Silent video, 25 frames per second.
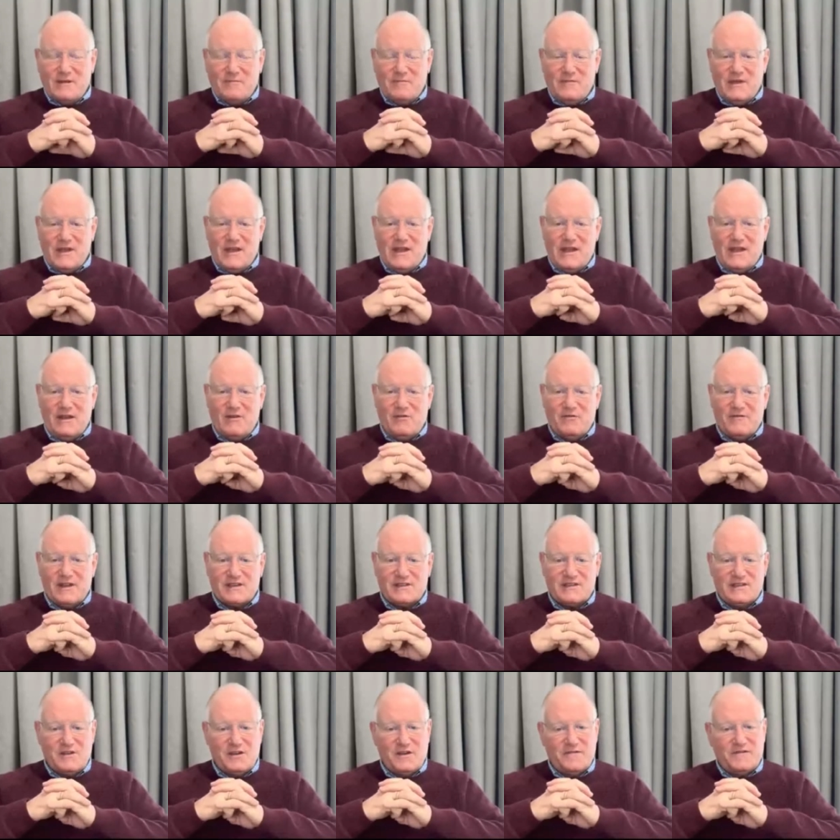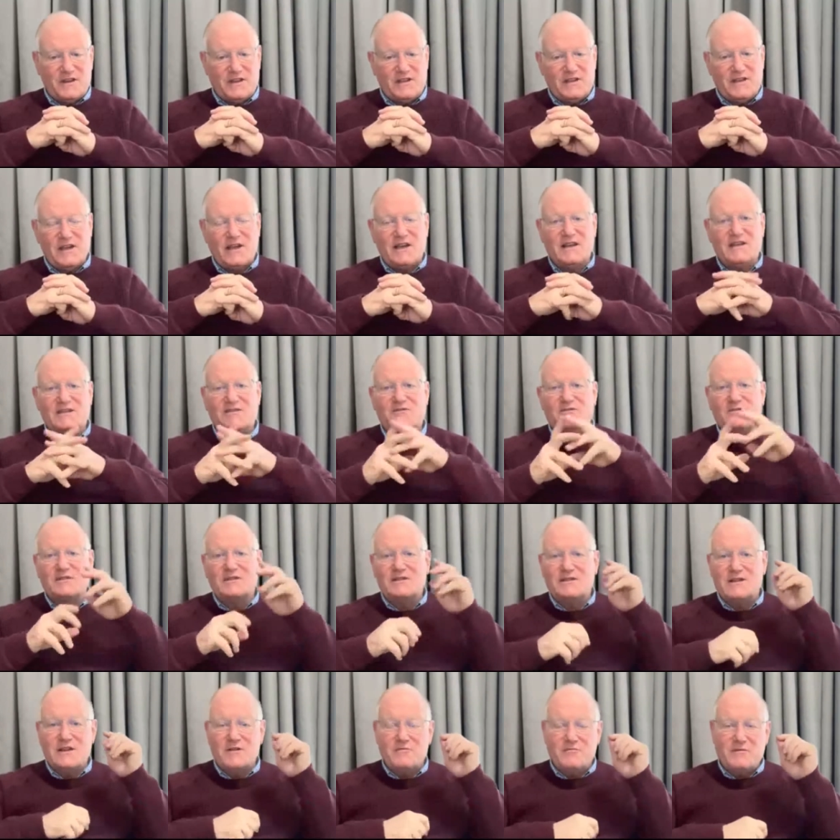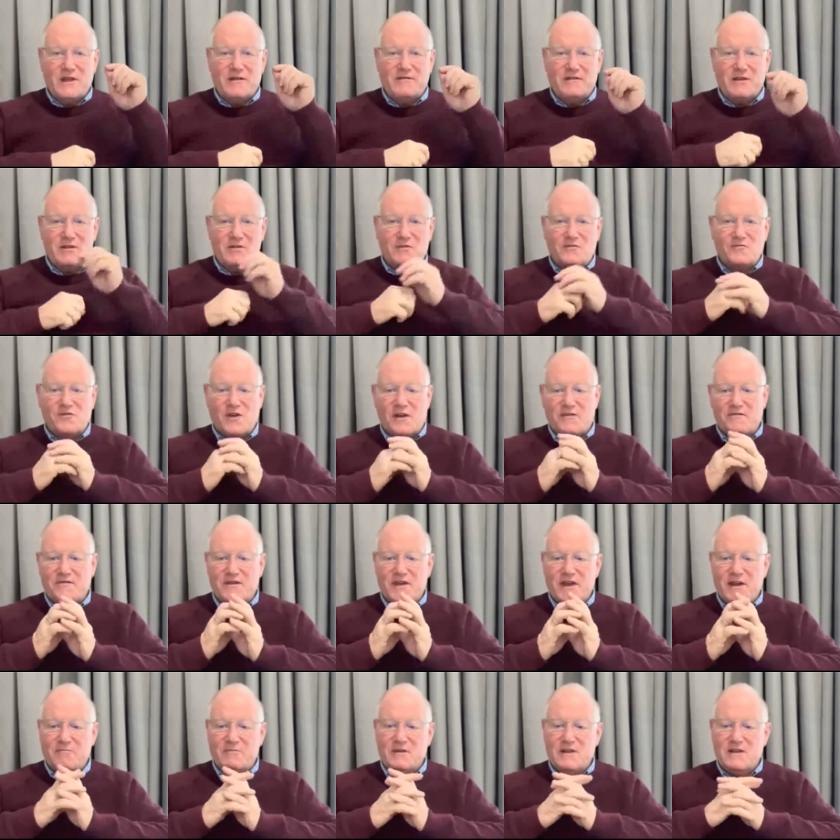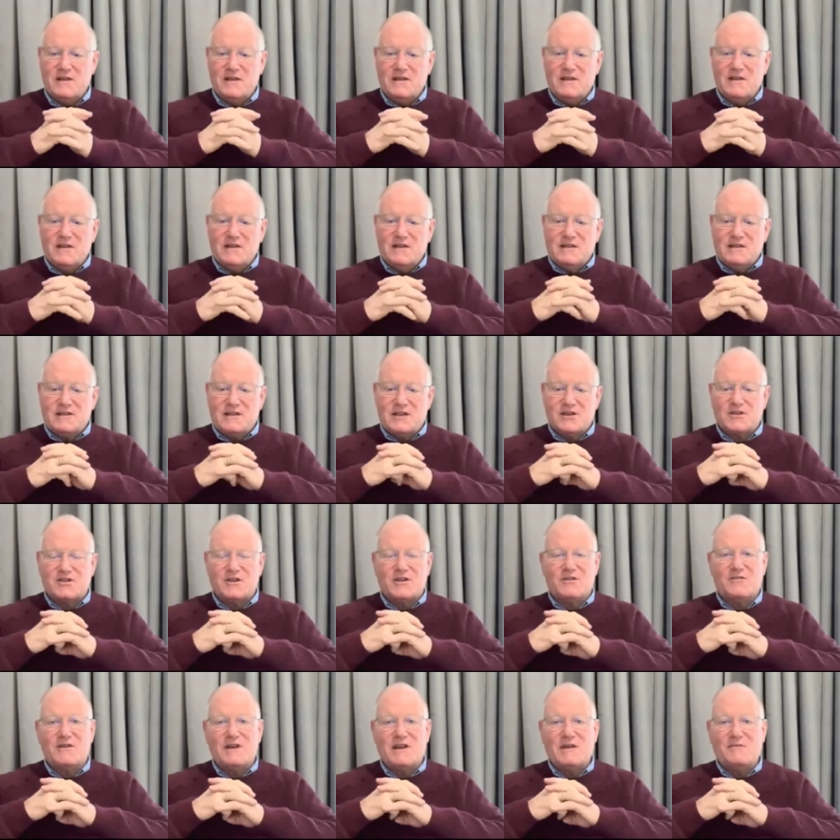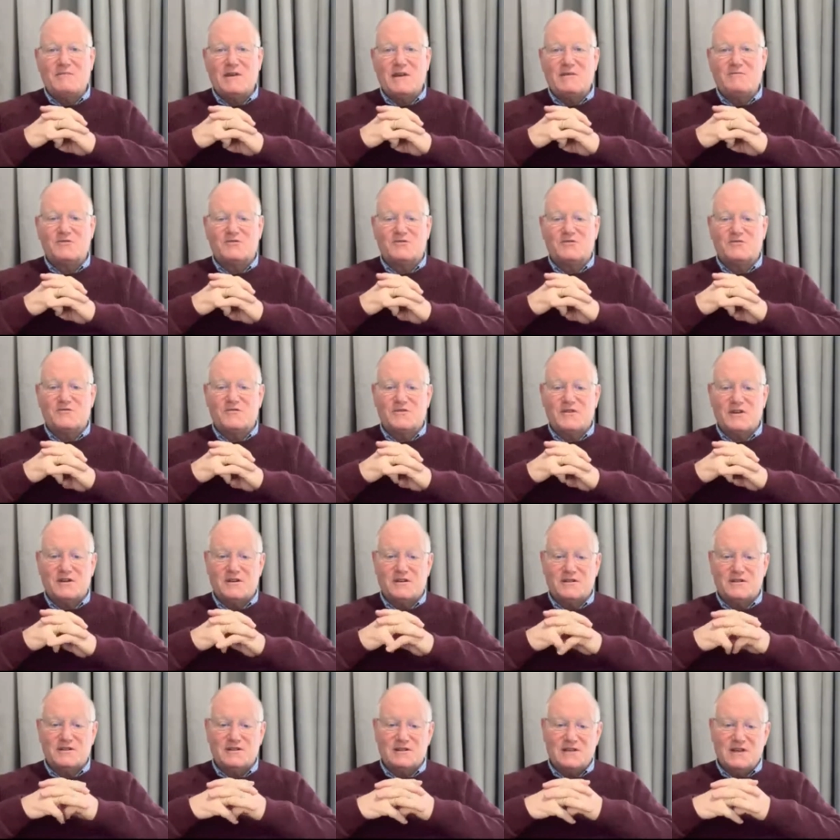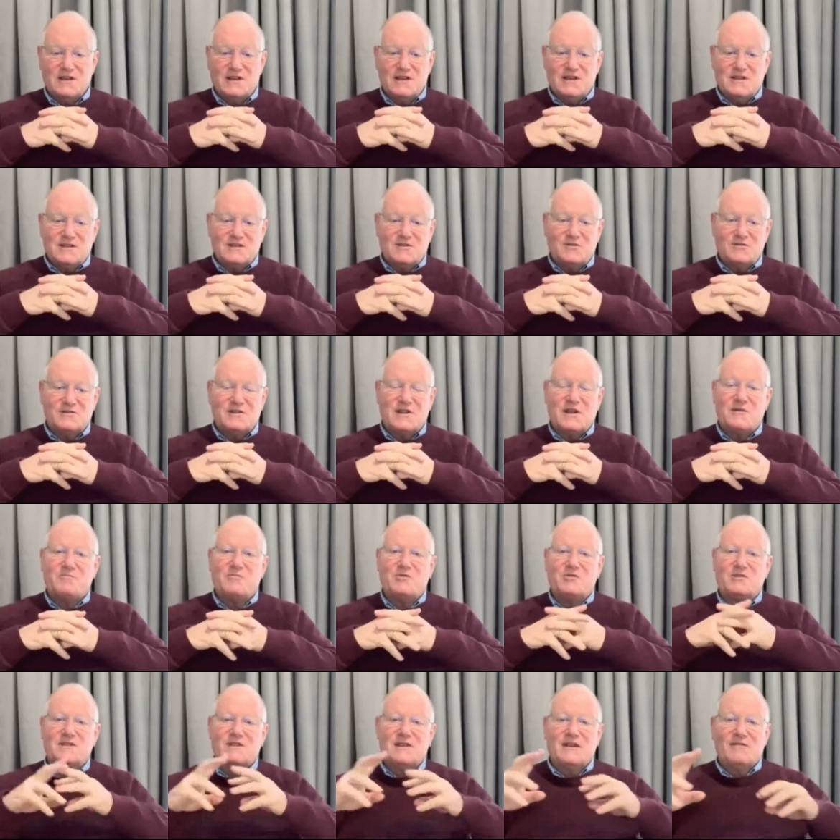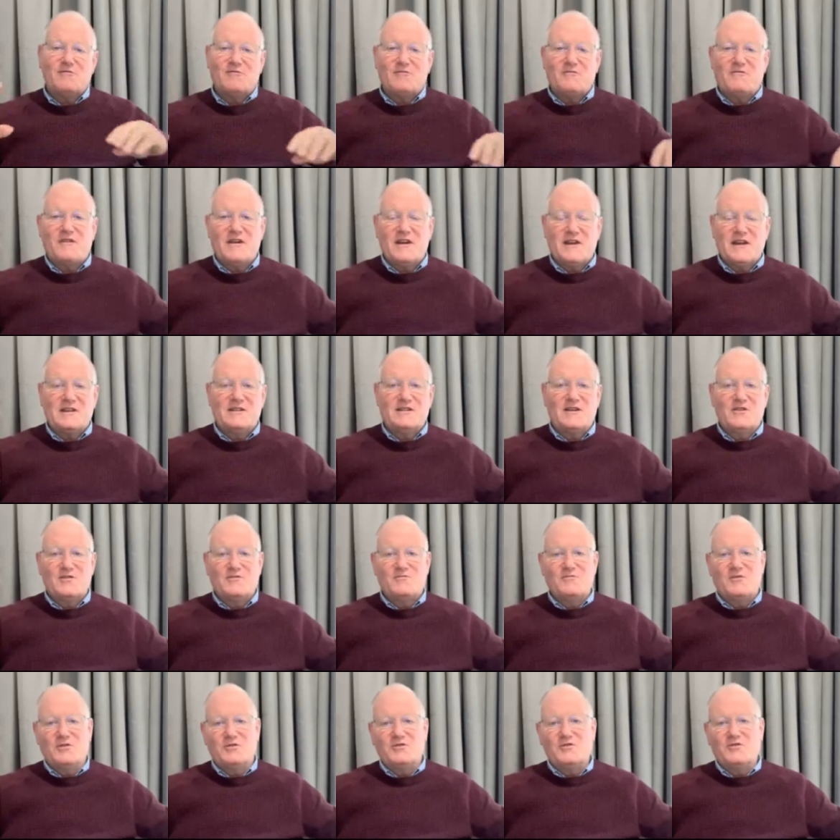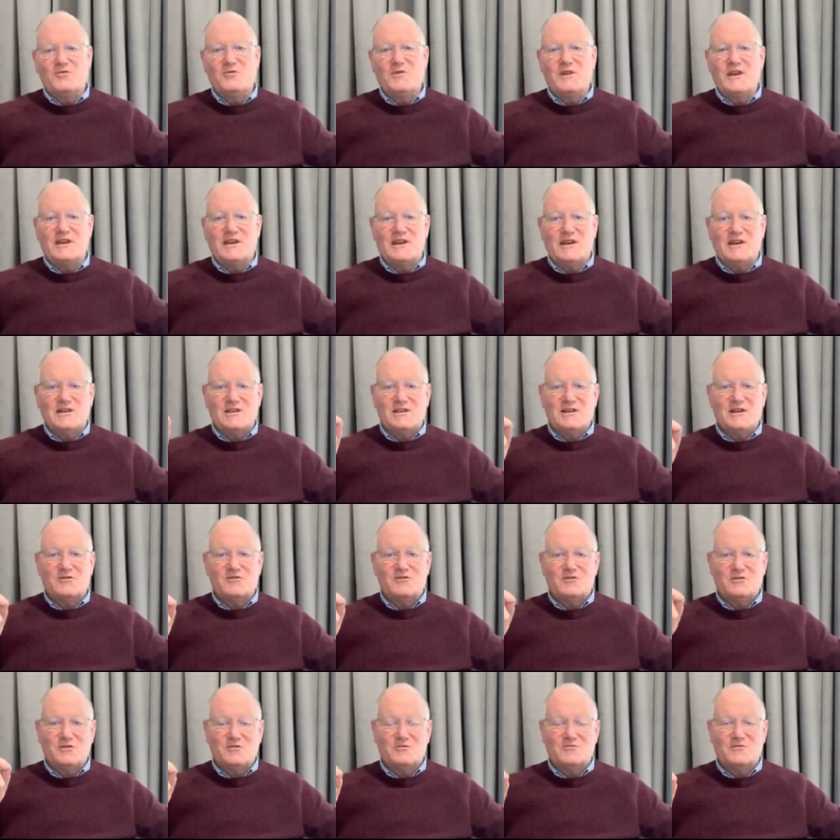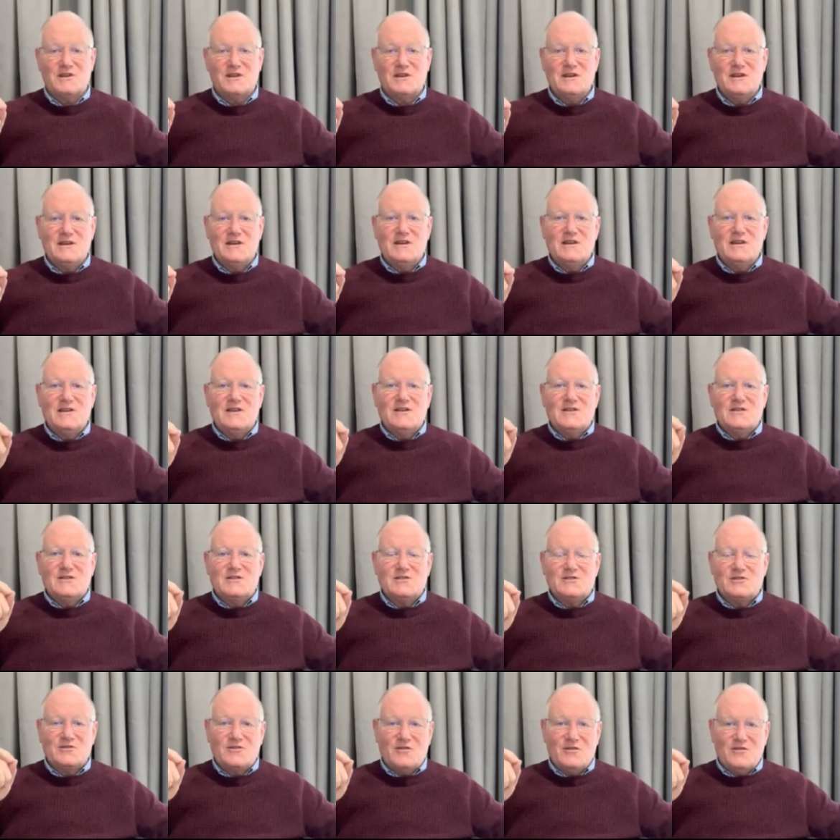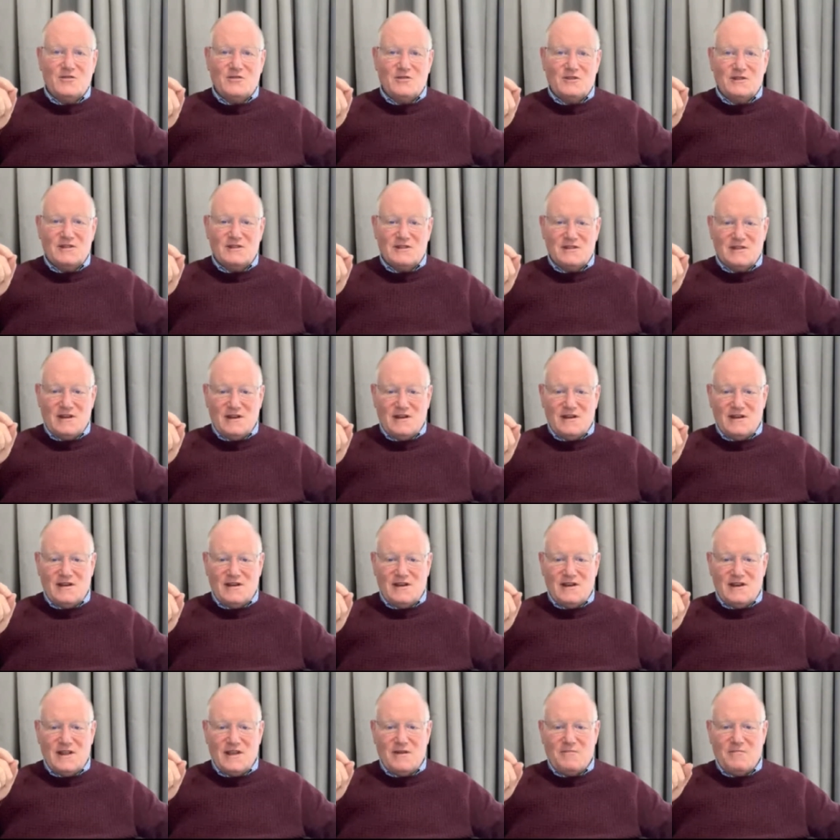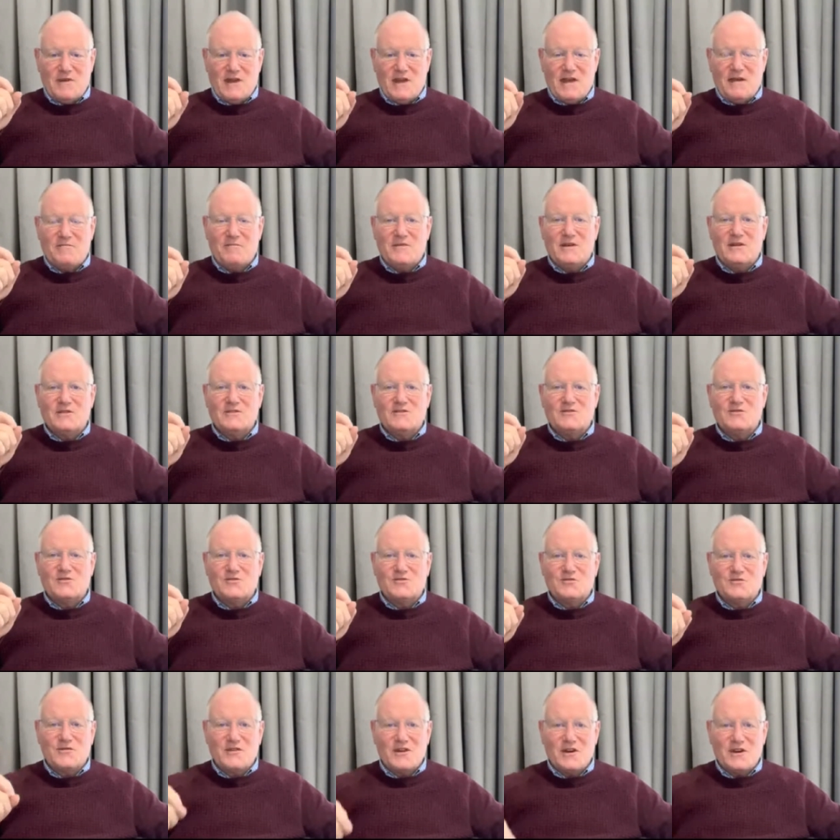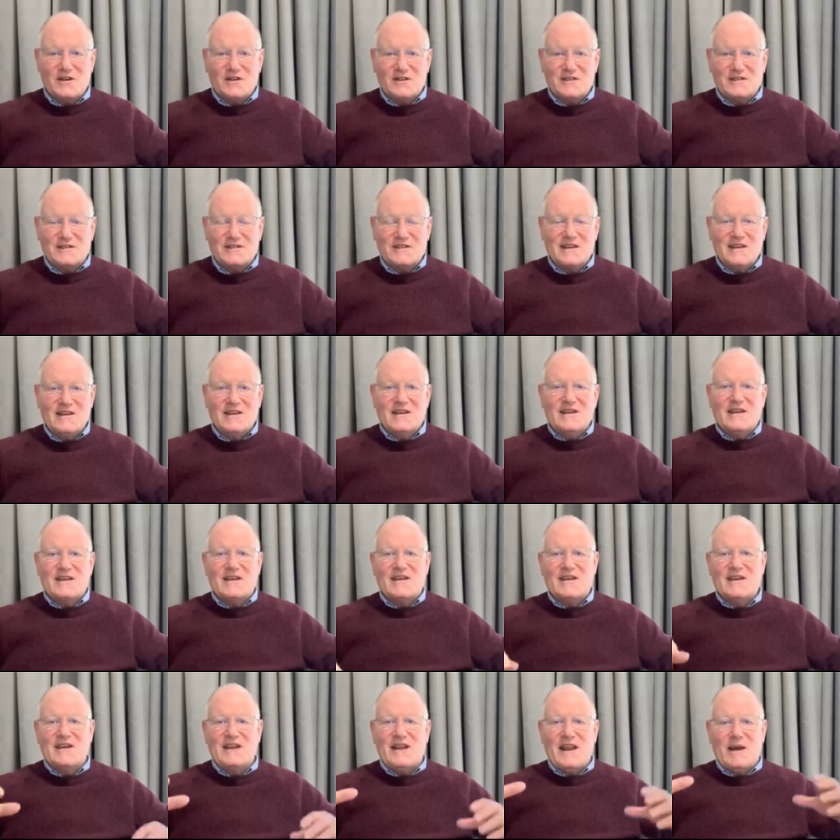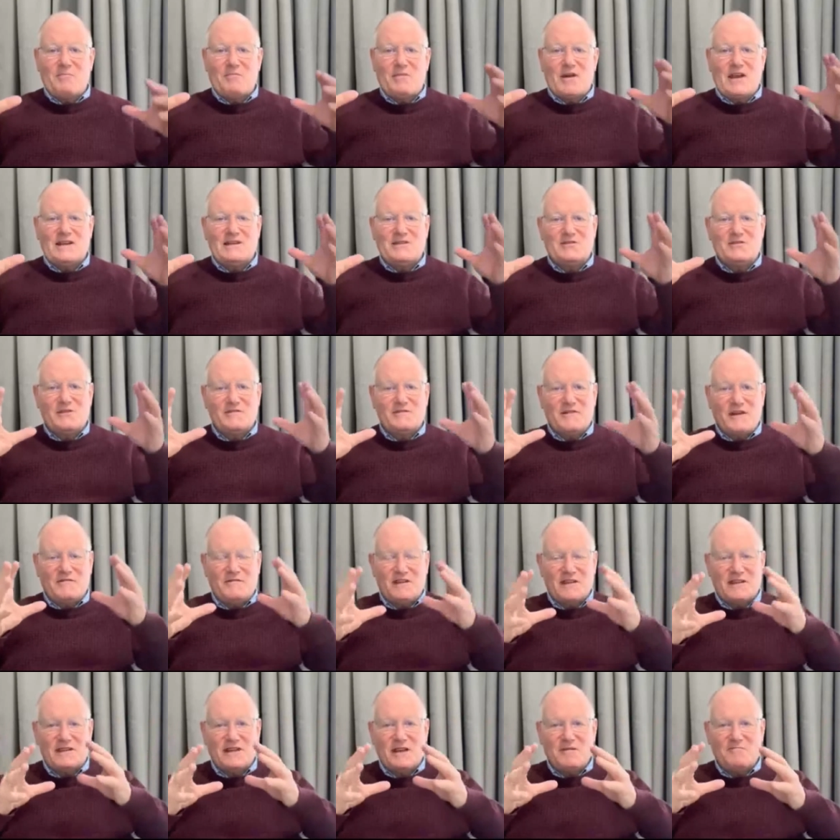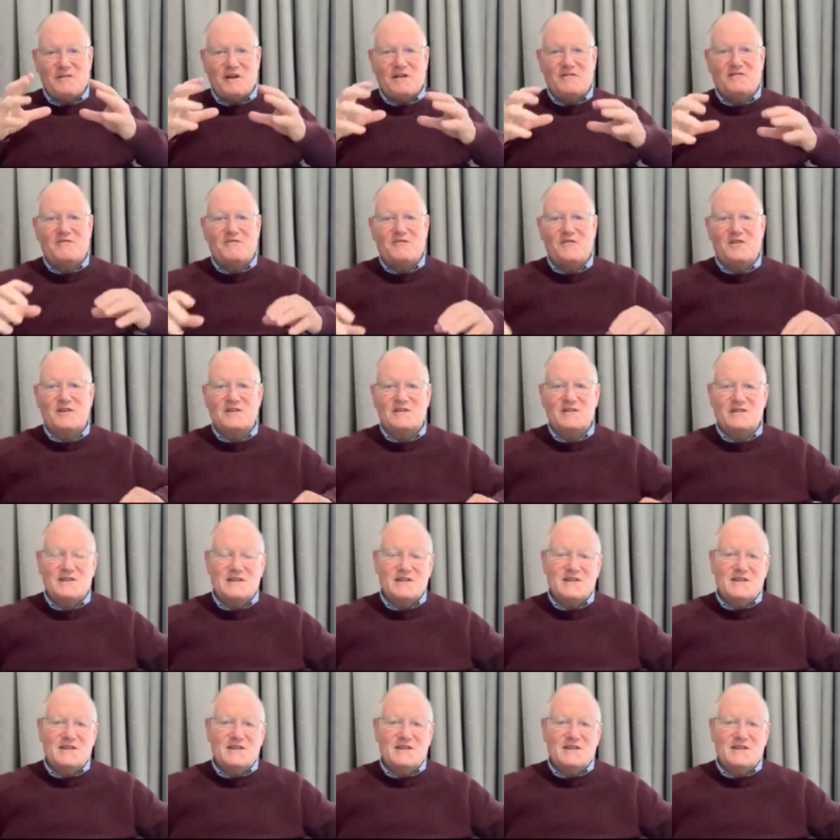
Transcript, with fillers: Mais au verset 9, il est dit, résistez-lui avec une foi ferme sachant que les mêmes souffrances sont imposées à vos frères dans le monde. Tous les chrétiens aujourd'hui sont dans les mêmes souffrances. Et la pression va venir tellement forte